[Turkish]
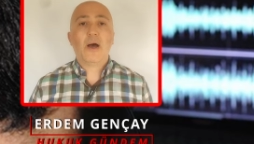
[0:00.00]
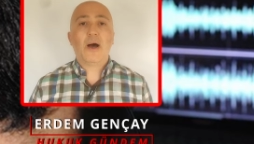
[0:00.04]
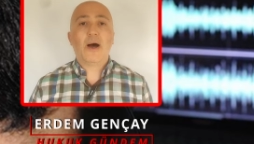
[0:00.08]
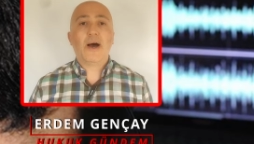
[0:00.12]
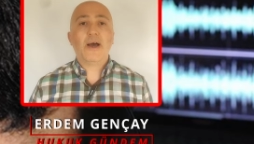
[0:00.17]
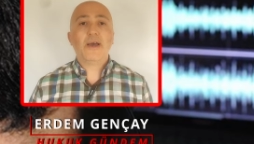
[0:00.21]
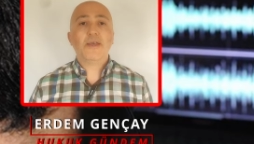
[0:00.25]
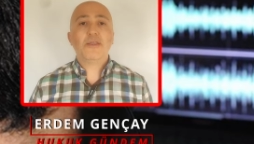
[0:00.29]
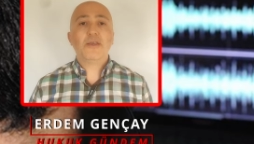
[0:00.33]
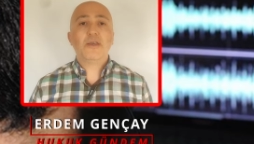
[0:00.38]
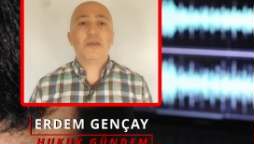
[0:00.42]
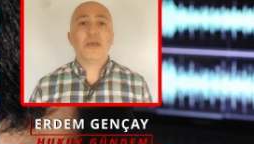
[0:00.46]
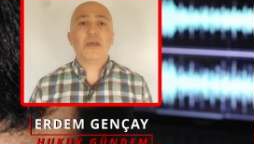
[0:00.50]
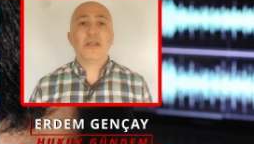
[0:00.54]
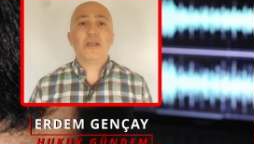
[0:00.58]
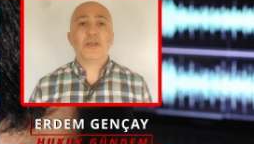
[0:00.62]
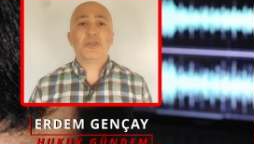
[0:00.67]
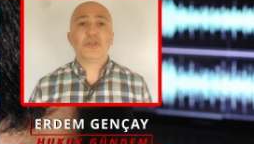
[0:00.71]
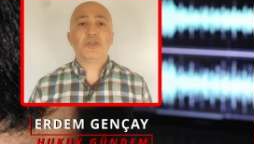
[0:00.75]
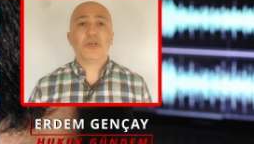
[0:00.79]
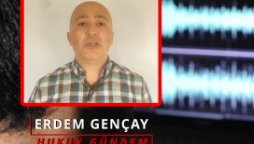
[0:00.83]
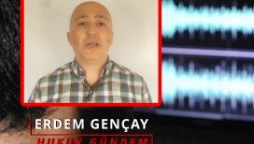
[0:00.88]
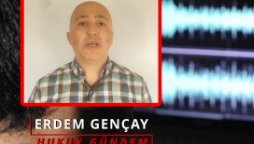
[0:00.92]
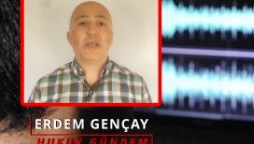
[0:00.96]
Aynı
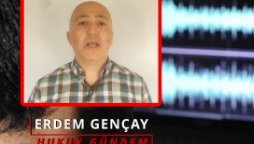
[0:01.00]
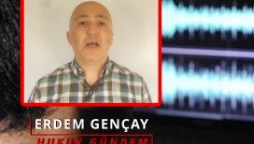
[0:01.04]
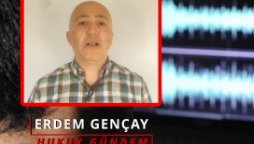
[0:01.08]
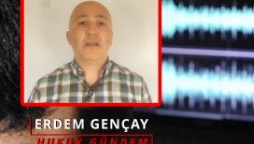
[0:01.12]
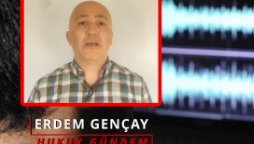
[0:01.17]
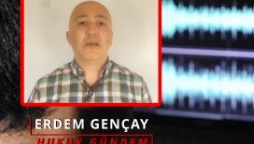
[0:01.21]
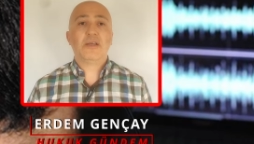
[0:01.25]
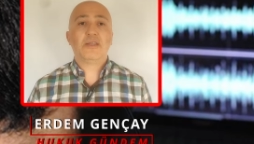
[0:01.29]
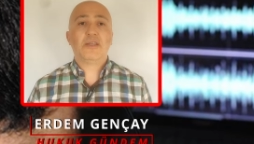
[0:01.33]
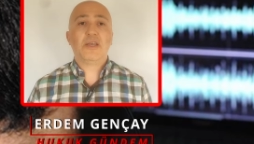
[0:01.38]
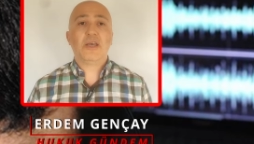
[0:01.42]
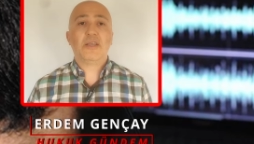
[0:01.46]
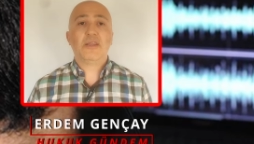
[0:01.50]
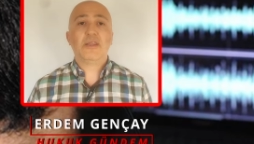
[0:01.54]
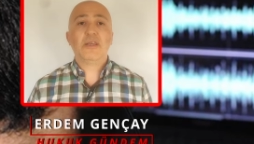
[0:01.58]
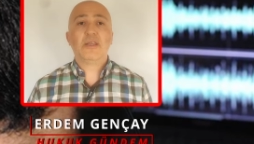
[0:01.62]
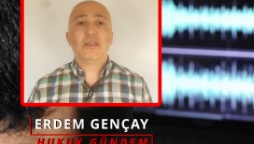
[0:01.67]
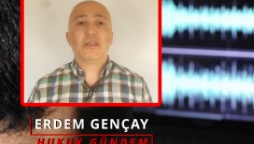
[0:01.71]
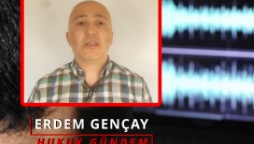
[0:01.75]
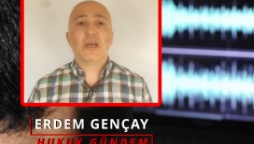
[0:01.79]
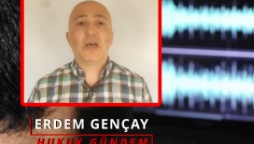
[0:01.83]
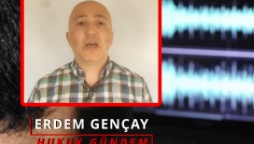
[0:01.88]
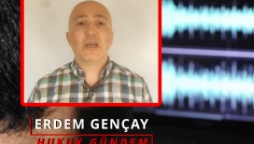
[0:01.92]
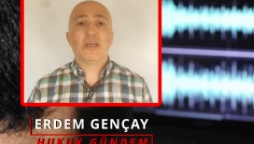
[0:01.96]
gerekçelerle
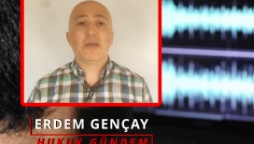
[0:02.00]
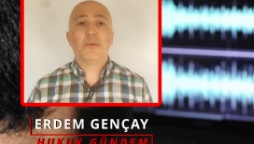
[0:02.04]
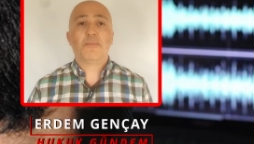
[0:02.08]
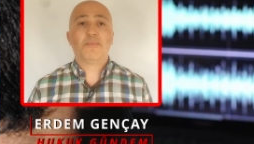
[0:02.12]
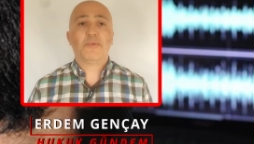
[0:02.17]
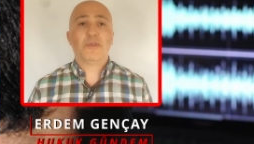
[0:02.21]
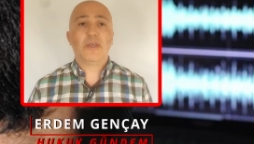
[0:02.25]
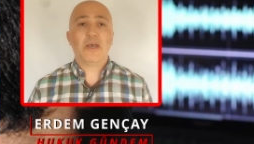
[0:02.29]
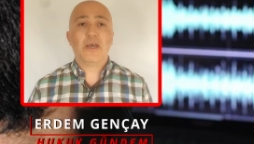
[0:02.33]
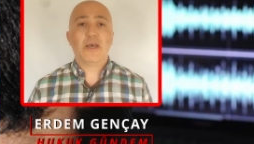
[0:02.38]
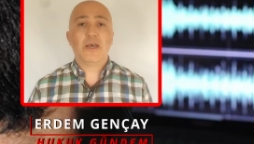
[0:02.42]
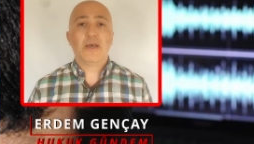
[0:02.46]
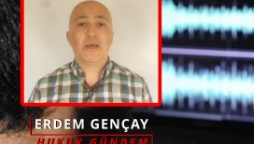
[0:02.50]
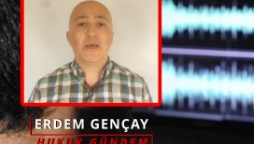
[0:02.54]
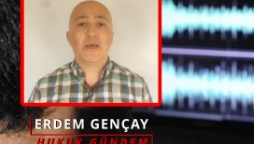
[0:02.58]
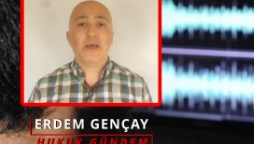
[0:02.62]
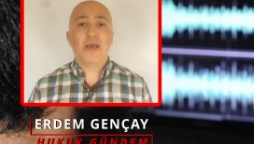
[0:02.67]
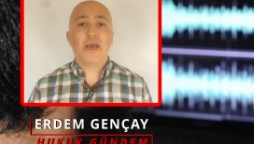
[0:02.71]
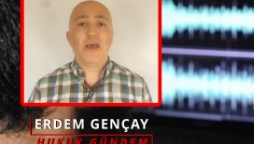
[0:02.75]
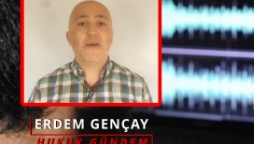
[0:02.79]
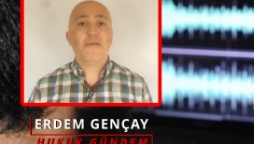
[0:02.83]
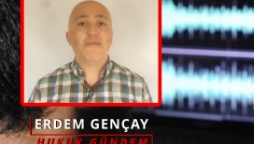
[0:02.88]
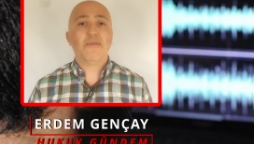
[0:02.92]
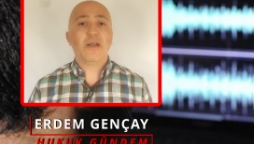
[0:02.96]
teknik takipte,
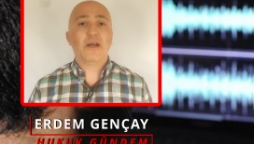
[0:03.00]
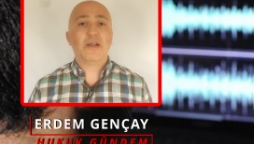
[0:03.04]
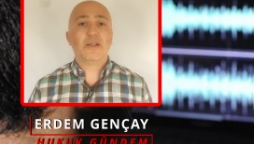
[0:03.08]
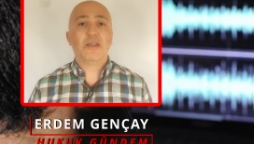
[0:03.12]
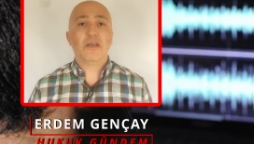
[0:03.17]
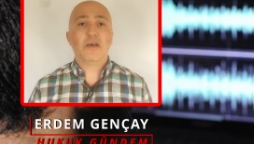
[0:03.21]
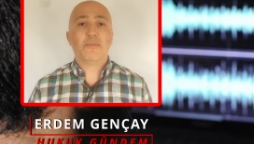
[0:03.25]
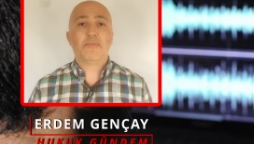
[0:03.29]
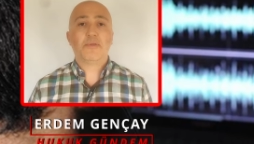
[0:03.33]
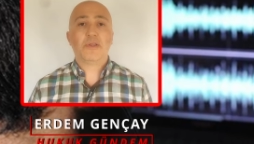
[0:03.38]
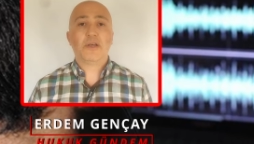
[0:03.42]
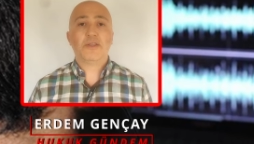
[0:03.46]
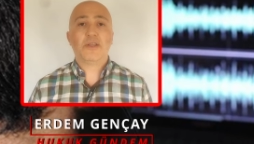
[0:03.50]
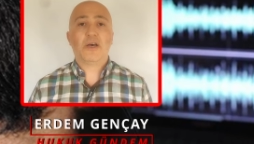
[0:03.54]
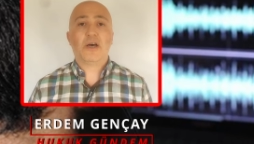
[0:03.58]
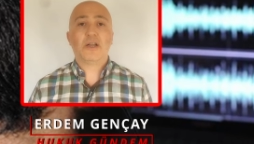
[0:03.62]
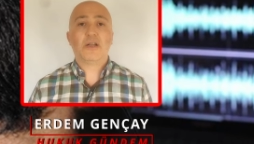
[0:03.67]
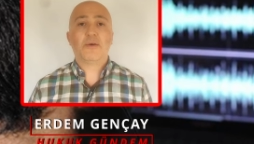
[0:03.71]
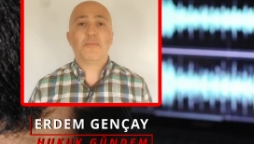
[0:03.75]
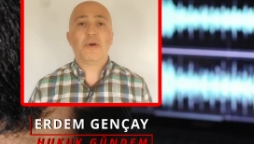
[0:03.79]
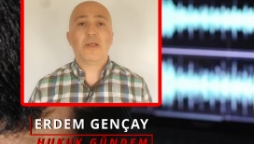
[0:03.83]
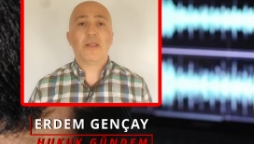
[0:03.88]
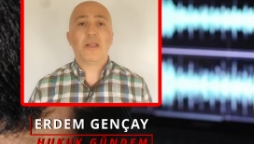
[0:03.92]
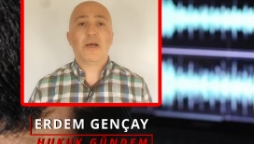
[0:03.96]
evlerde yapılan
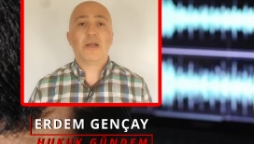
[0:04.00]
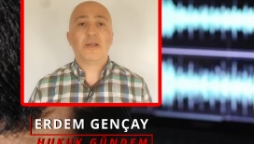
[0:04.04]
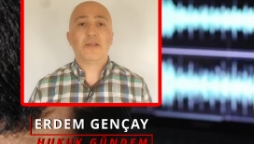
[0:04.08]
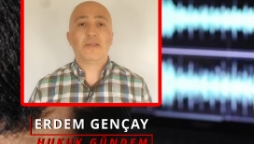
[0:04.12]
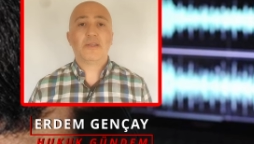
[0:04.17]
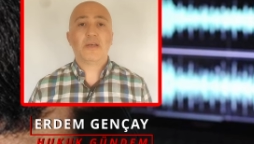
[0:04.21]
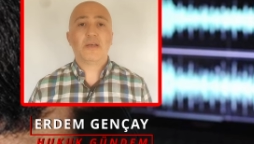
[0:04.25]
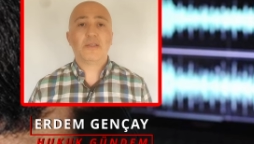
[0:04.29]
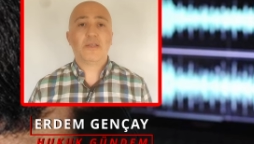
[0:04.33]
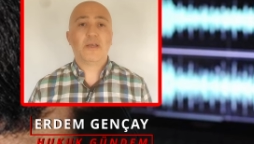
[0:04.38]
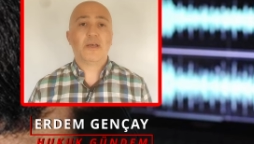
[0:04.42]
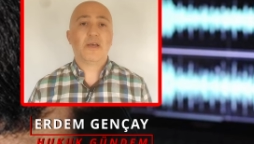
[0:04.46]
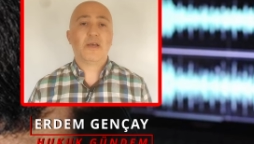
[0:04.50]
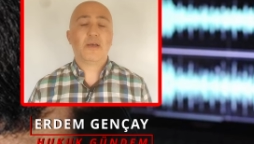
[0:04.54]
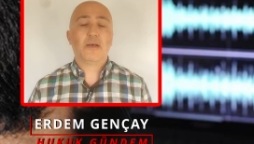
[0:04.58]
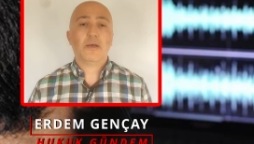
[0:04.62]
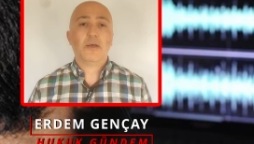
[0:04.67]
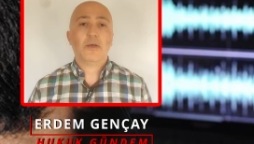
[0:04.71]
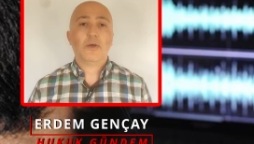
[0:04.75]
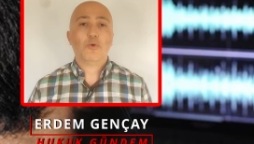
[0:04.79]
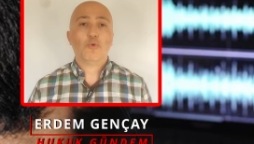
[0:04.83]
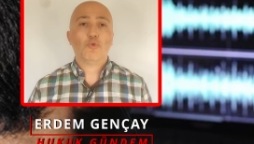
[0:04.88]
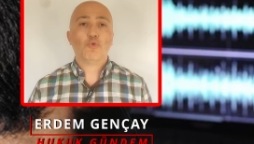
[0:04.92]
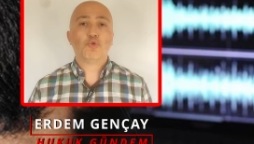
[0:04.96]
aramalarda da
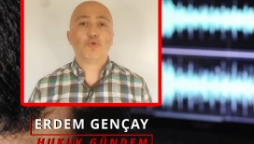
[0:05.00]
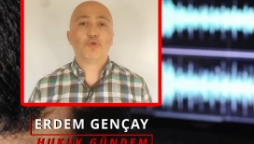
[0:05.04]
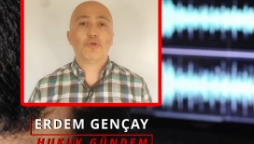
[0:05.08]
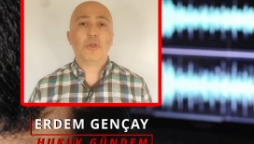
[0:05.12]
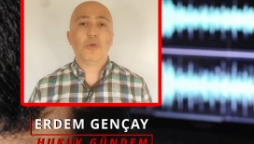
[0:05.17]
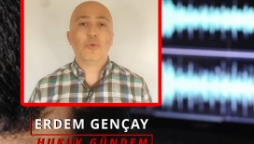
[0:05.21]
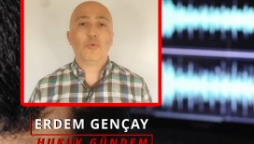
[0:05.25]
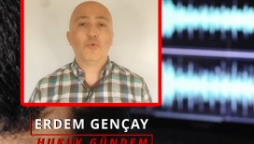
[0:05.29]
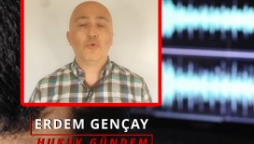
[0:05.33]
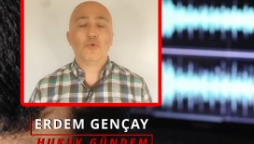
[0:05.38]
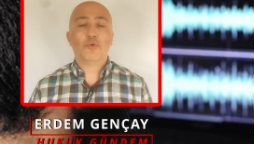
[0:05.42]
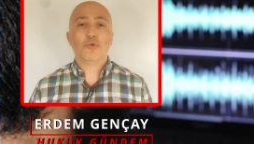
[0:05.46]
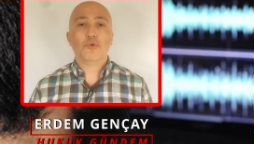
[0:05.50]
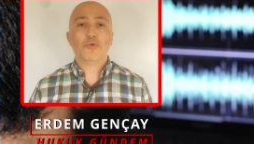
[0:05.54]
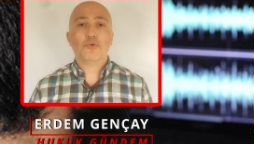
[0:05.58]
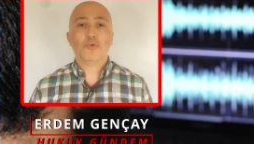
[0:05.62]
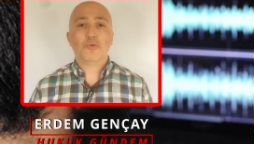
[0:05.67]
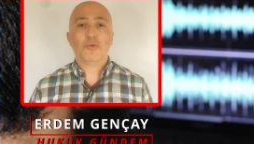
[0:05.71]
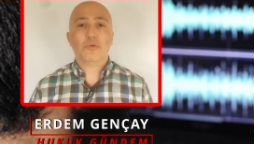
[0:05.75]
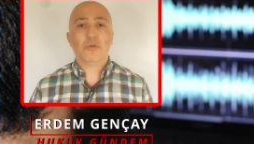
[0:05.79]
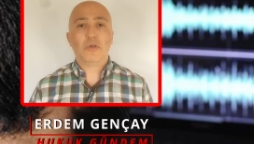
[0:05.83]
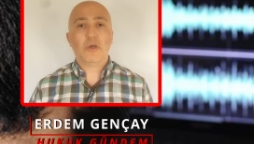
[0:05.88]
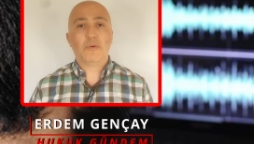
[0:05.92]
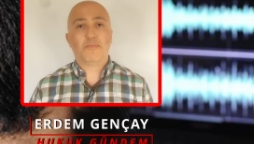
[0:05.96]
usule
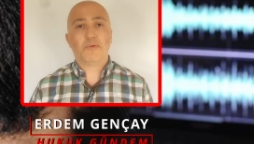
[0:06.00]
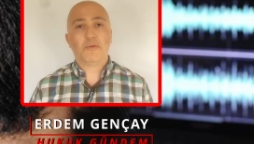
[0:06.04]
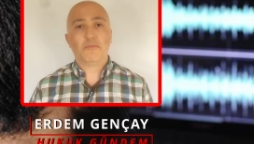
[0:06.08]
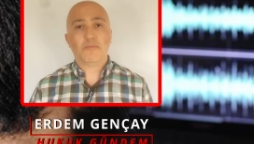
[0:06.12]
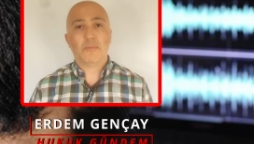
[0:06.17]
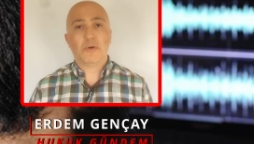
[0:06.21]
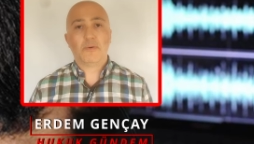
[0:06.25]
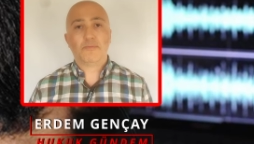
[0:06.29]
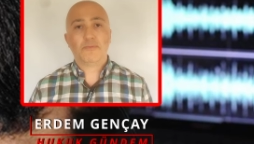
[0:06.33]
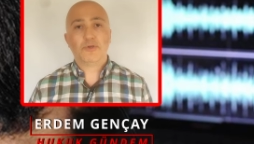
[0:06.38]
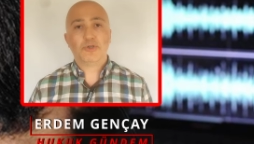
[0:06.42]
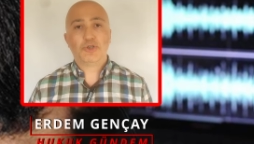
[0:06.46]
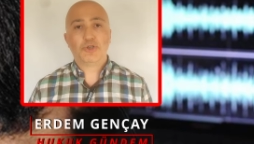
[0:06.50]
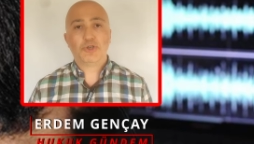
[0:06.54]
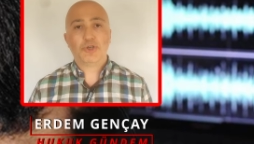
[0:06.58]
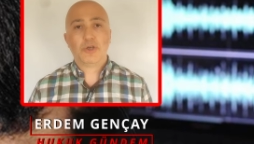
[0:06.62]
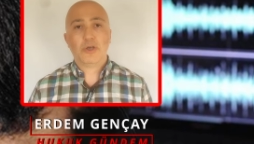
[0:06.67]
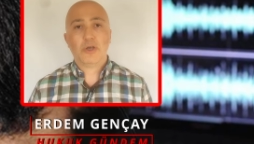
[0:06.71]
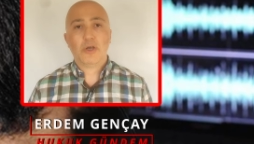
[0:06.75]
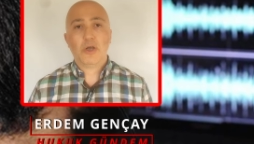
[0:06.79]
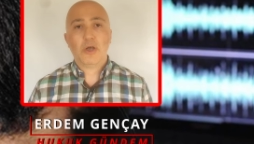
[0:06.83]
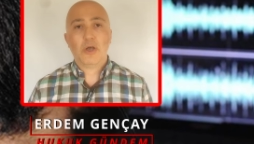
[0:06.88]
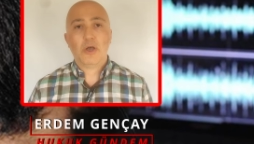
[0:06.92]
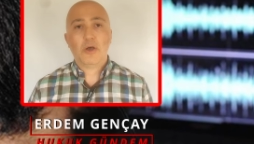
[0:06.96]
uygun yapılmamış.